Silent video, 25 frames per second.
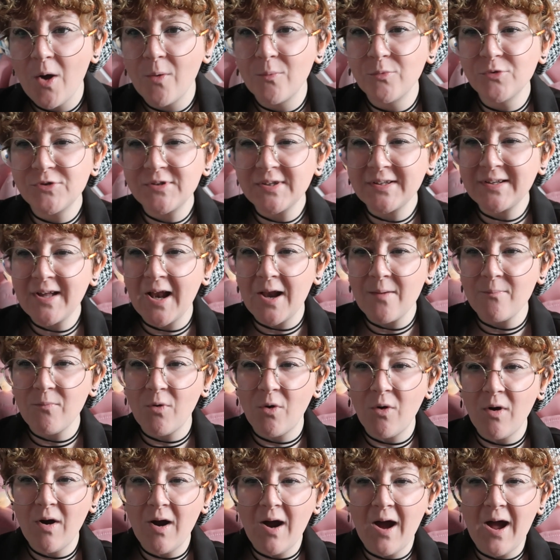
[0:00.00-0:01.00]

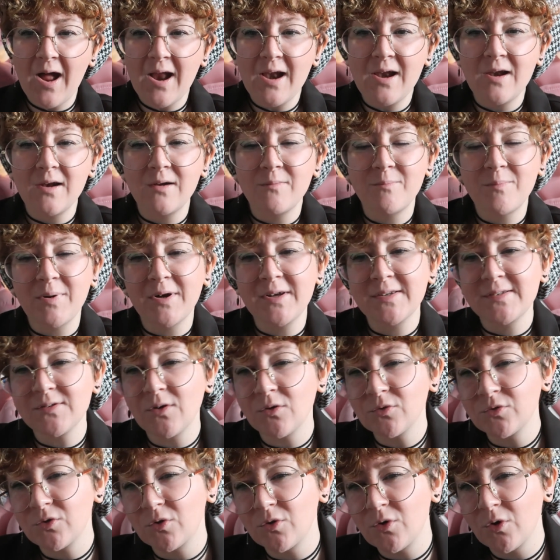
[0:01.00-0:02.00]
Musicalement, elle
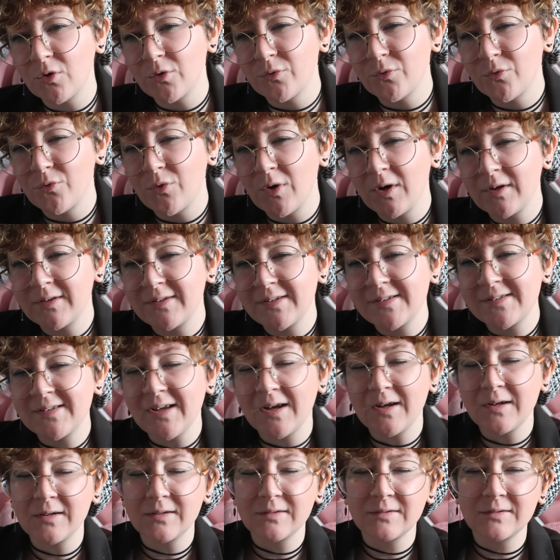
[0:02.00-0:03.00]
présente encore une fois des
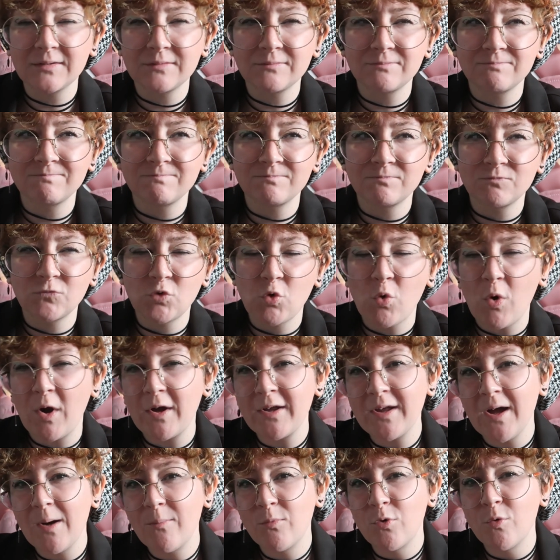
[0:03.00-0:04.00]

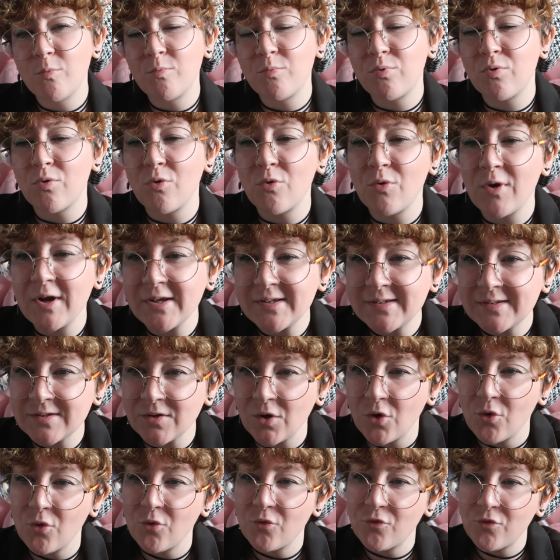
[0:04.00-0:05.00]
incroyables
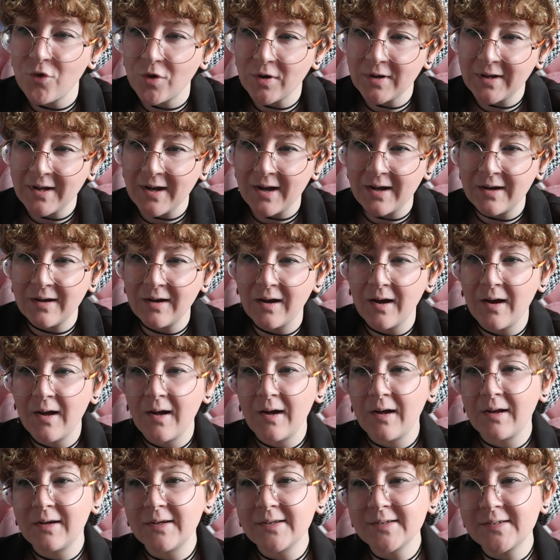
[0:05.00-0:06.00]
prouesses vocales.
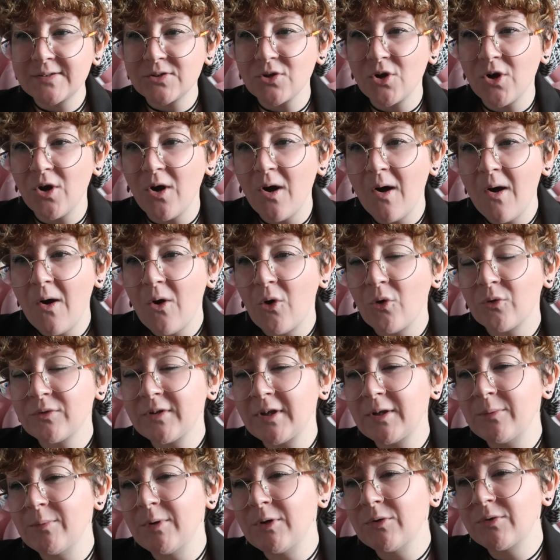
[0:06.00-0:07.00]
Les sœurs, on
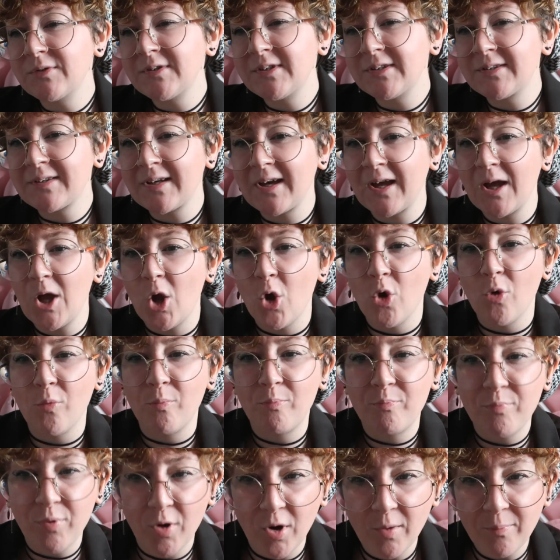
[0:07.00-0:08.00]
a une mélodie très
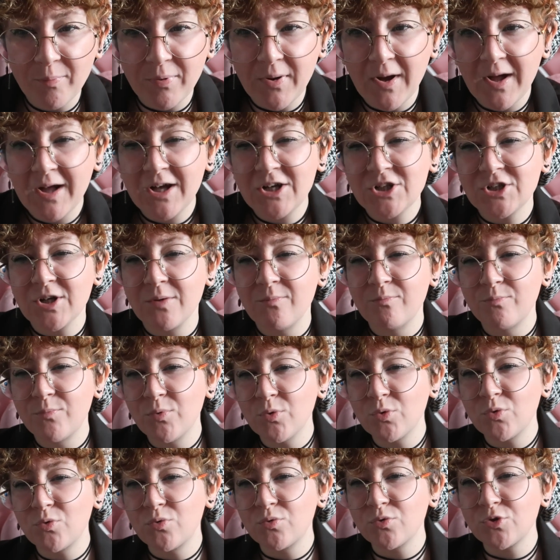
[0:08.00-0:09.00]
pop. J'aime
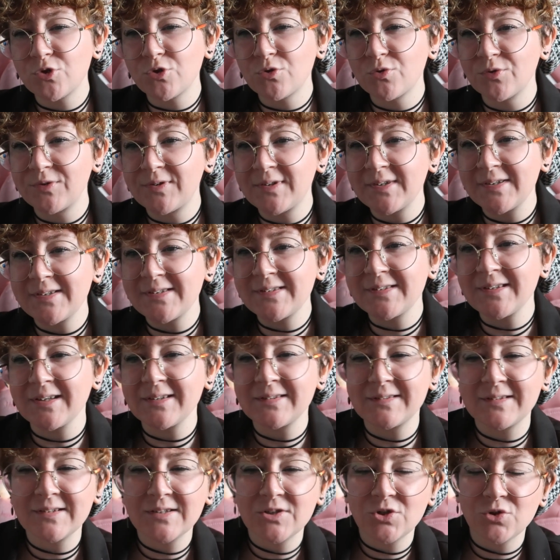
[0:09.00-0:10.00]
beaucoup ce côté
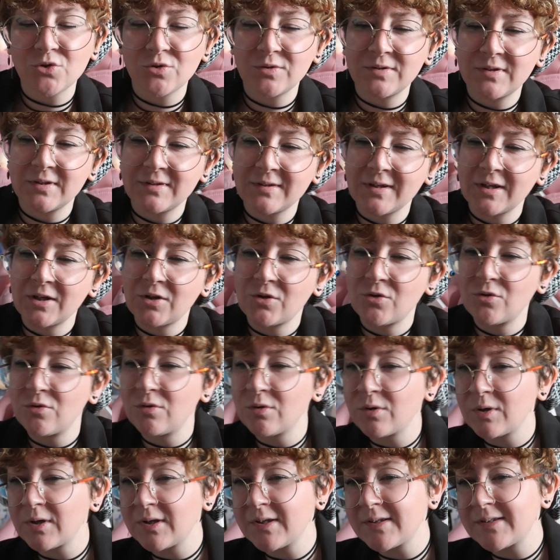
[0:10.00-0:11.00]
synthé, ce côté très
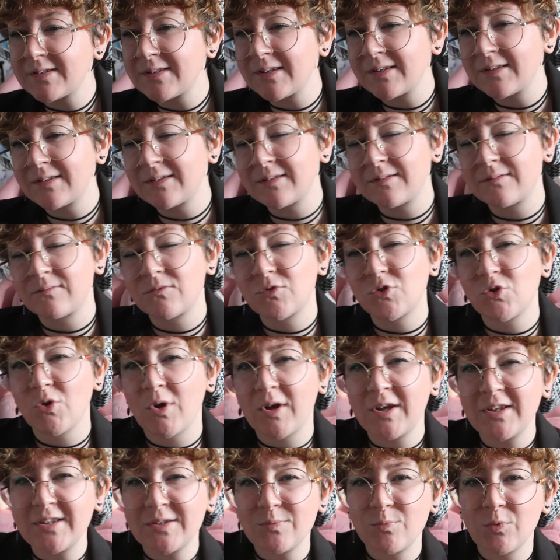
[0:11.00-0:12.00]
coloré, cette ce
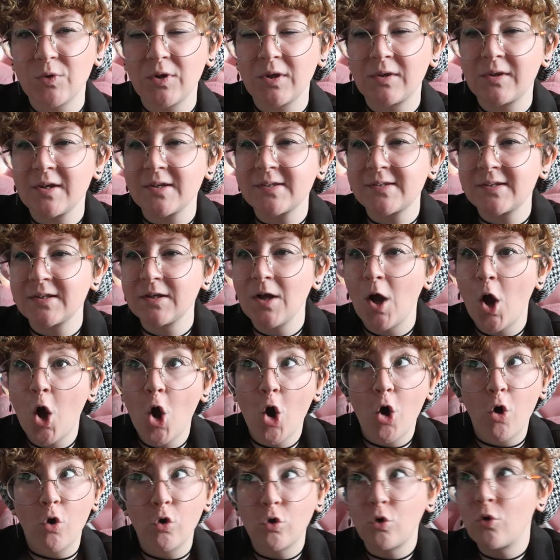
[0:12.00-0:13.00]
rythme qui est assez
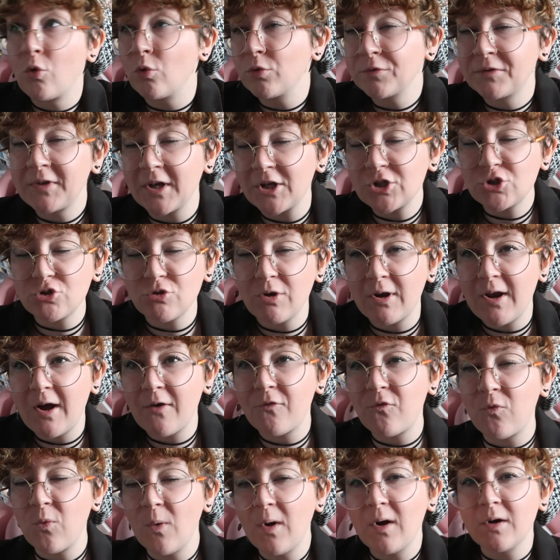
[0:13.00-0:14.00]
euh, contagieux à
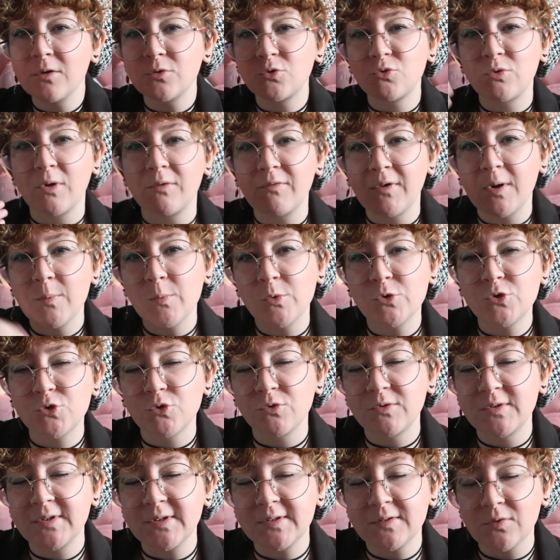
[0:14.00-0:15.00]
la fois. Hein. Tu as vraiment
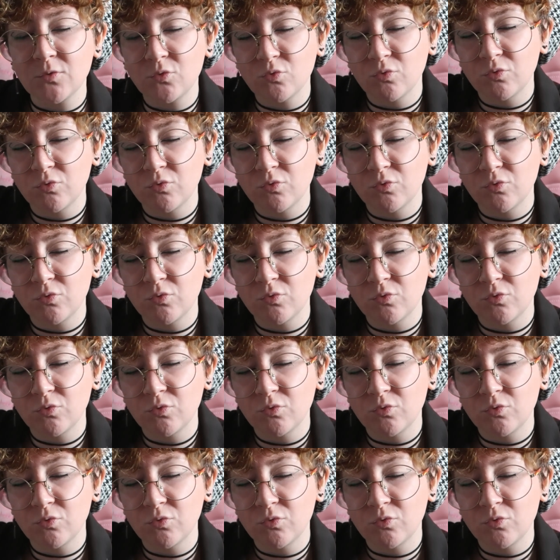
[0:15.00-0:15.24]
ce titre